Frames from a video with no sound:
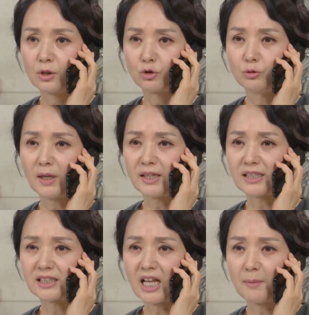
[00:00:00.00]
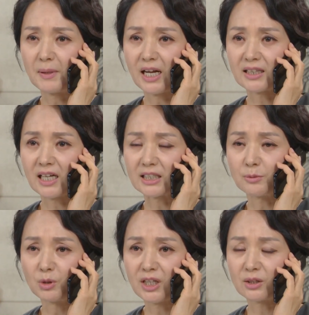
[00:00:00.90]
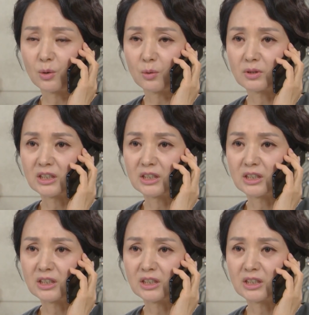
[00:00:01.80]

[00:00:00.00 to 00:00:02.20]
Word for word: 두 번 다시 내 앞에 나타나지 못하도록